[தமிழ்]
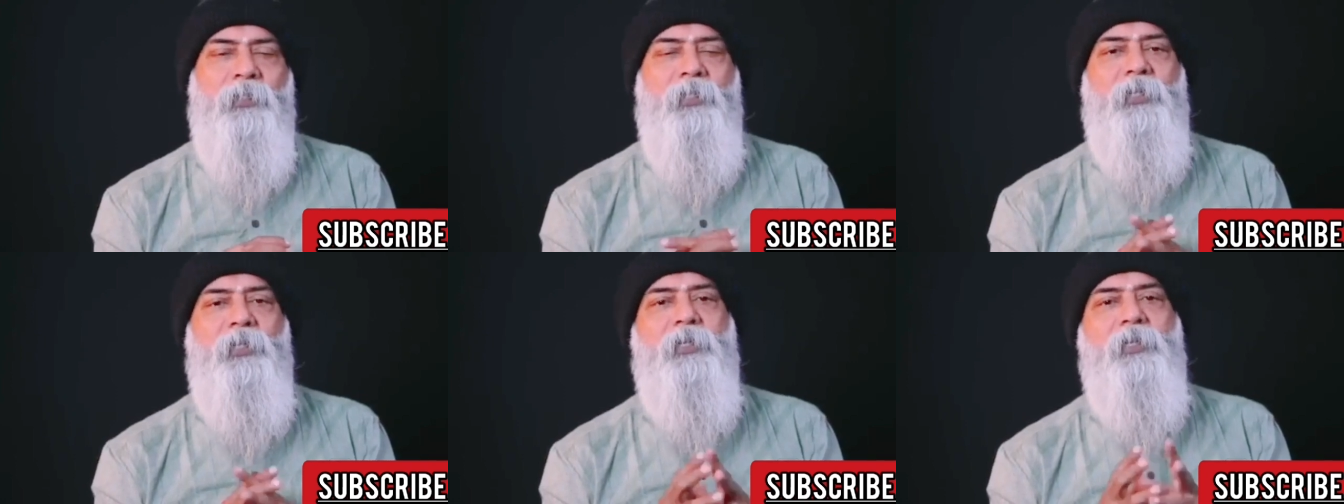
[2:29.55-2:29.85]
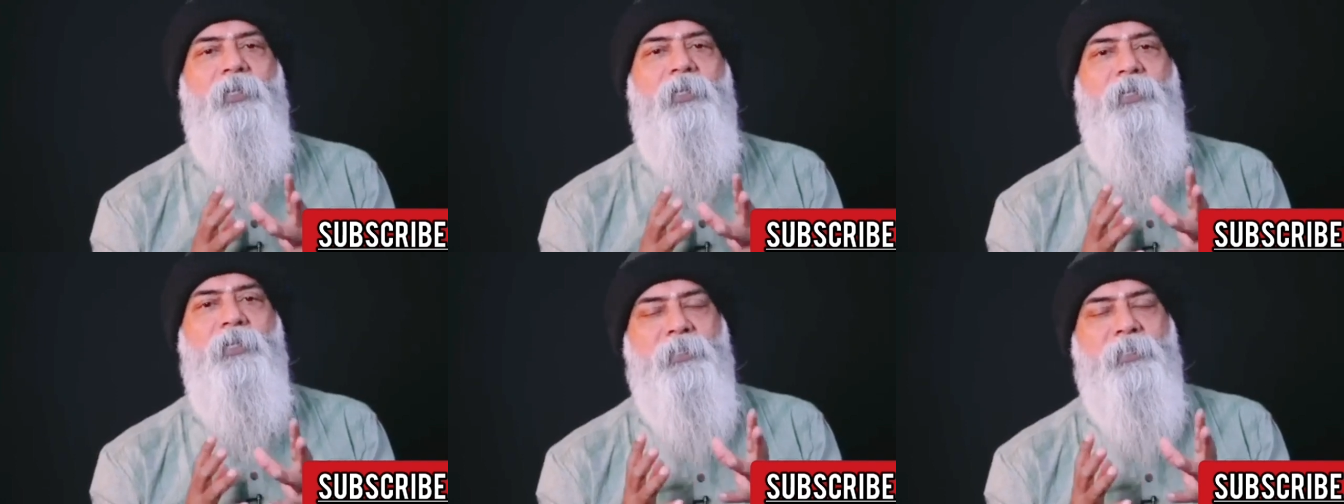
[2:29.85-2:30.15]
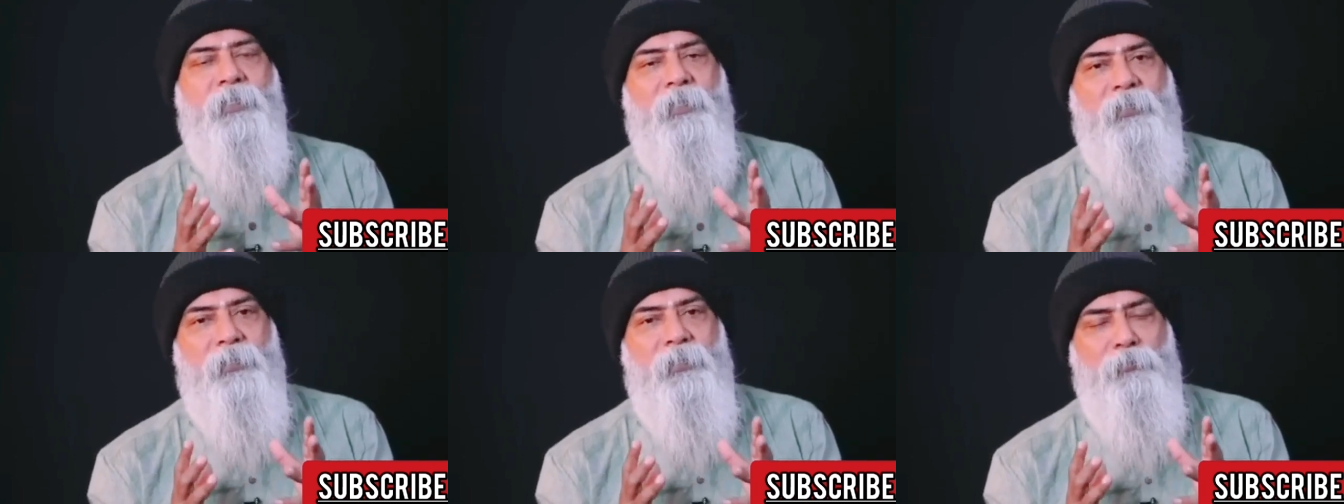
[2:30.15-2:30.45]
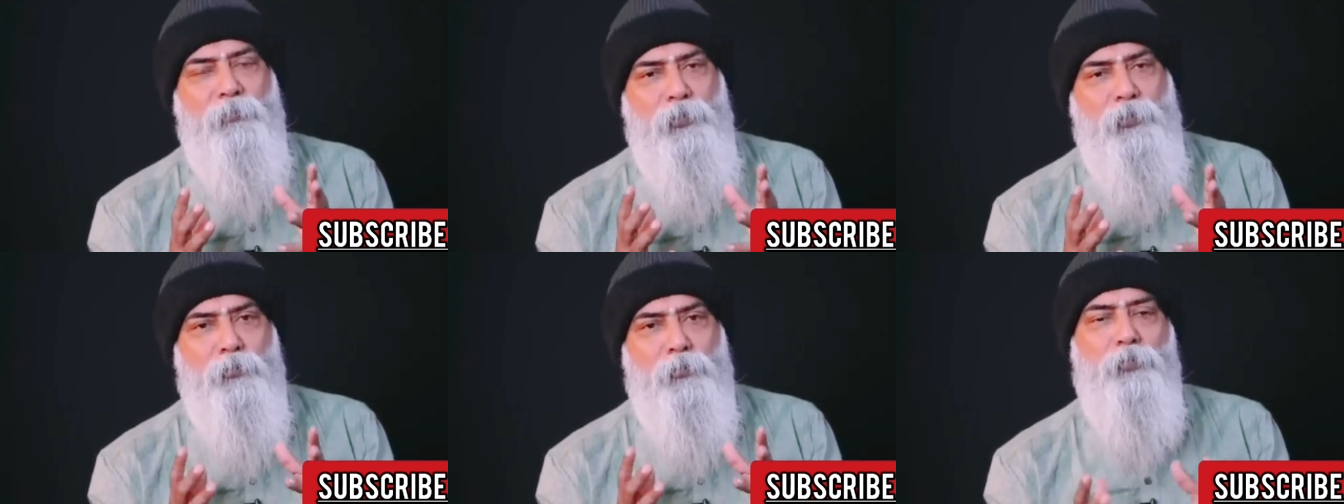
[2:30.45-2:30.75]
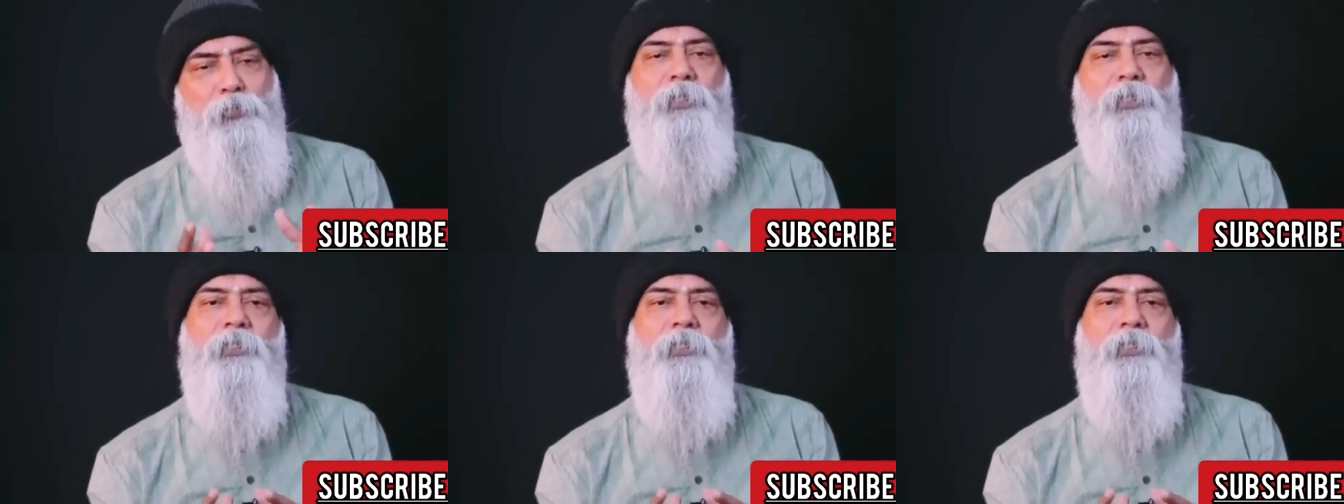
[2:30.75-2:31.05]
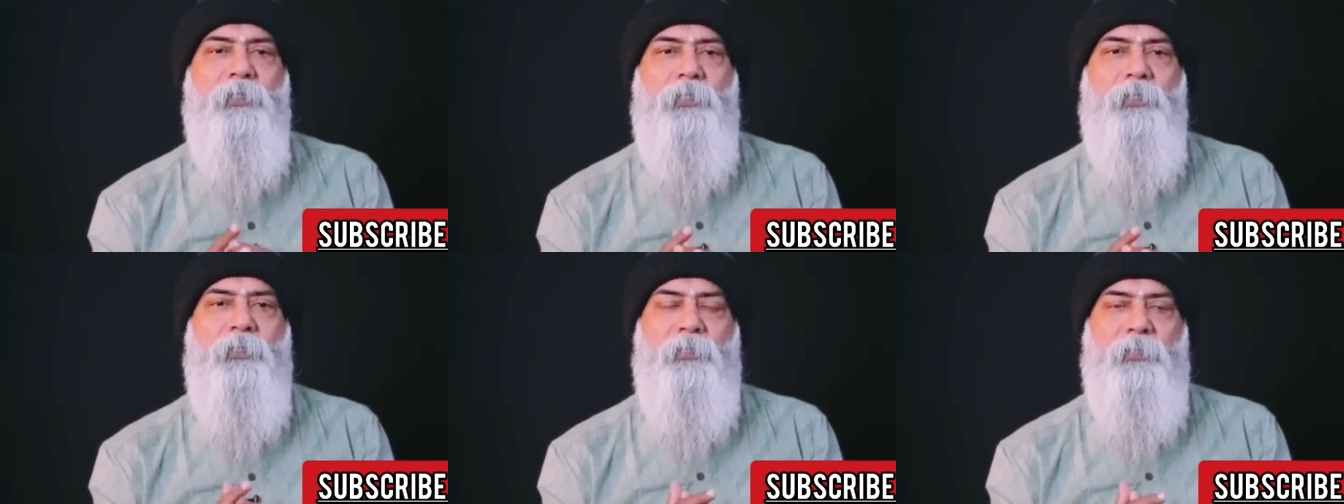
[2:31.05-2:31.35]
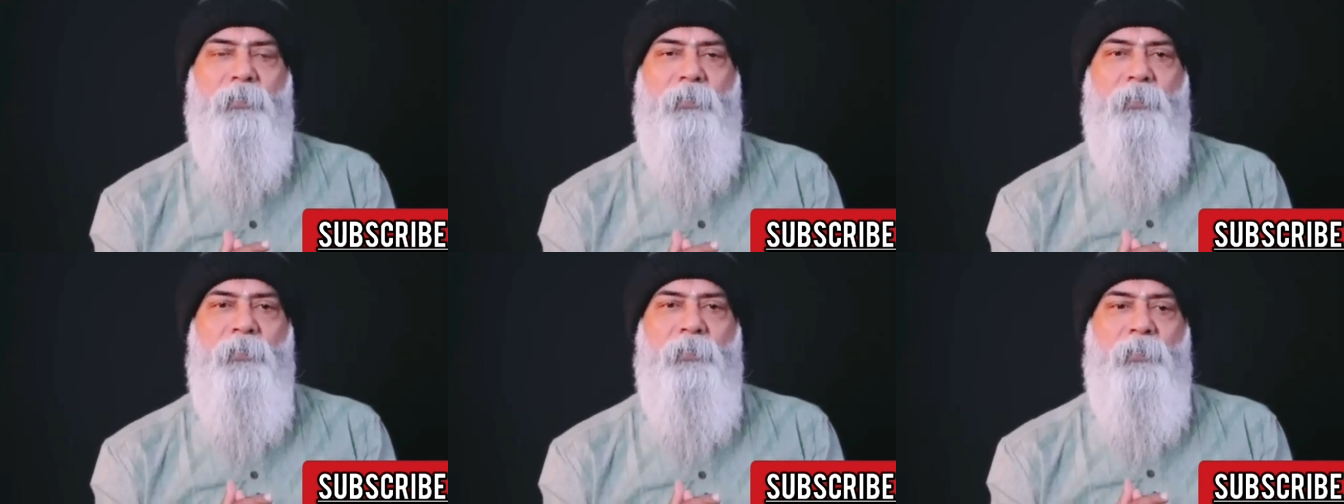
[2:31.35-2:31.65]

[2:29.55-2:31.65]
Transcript: இயற்கை சட்டம் என்று ஒன்று இருக்கிறது